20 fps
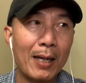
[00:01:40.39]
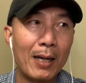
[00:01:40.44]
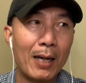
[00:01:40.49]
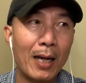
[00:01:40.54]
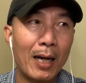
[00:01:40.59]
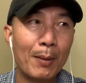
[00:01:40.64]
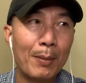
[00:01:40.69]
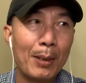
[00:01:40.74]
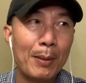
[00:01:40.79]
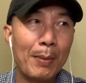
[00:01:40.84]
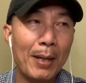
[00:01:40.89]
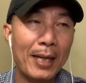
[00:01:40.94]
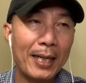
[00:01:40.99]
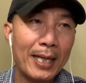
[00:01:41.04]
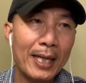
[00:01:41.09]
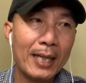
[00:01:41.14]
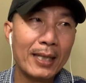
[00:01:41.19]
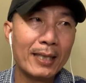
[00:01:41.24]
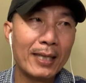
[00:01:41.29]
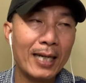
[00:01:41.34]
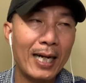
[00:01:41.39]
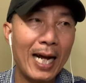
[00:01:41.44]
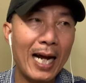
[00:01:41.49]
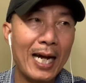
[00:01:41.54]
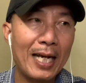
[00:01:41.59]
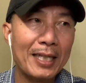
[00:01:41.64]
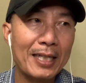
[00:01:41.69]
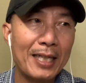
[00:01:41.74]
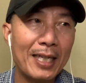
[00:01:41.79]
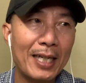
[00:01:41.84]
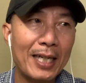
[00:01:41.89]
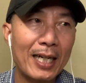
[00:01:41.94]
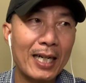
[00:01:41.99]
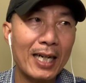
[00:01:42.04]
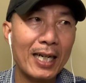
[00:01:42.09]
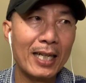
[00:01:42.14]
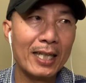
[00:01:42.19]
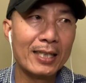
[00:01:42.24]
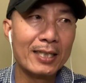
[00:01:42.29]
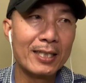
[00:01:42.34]
ở bên Mỹ á, thì là ăn chia
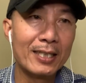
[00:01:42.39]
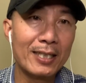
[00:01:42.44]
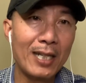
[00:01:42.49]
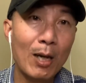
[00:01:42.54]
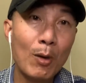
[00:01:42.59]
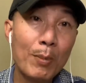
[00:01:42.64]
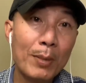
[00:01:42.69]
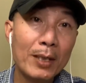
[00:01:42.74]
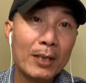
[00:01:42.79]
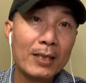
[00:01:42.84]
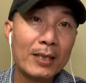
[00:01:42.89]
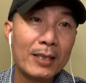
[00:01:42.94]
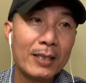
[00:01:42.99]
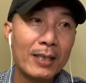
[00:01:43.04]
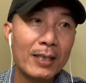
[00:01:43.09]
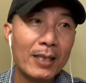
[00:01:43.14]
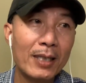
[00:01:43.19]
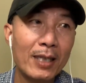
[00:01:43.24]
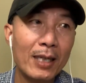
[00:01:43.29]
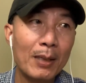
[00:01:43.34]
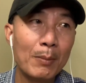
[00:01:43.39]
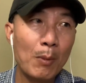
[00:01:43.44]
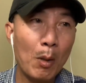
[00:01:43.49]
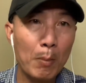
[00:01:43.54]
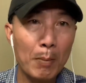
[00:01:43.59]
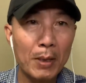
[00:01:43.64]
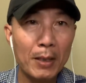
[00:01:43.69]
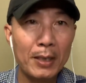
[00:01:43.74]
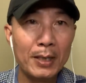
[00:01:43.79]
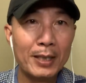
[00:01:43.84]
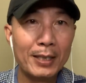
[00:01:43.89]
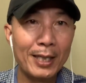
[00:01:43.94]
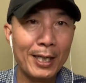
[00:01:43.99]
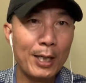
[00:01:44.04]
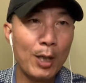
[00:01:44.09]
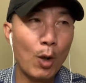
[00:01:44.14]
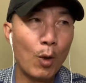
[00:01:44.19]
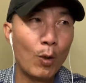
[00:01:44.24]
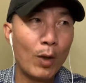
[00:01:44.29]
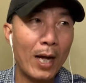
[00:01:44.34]
60 40 thí
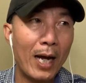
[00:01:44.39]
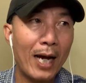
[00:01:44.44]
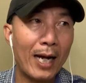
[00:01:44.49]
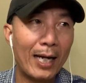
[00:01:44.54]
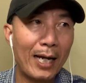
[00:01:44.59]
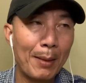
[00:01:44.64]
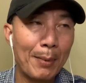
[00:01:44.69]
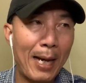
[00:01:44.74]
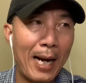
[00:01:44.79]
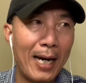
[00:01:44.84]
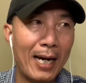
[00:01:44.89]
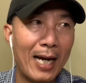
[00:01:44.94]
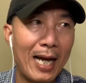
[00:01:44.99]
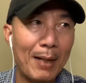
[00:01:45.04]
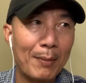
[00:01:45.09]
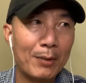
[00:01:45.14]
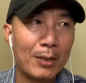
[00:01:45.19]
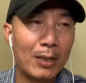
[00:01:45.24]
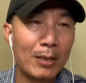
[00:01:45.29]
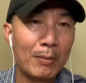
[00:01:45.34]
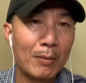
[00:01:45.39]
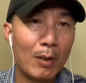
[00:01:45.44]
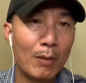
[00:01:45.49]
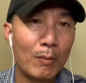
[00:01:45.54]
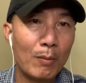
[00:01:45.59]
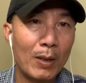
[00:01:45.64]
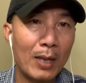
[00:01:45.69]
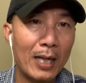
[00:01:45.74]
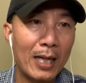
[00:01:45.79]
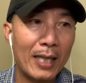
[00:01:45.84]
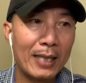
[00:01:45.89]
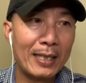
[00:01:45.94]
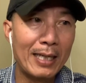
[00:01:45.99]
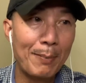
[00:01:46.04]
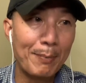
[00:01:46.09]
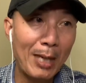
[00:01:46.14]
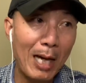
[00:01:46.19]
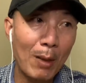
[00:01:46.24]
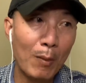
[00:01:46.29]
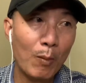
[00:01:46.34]
dụ là các bạn làm được một à,
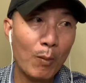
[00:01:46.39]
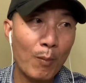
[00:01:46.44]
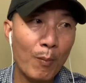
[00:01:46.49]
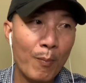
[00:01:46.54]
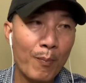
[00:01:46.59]
trăm đồng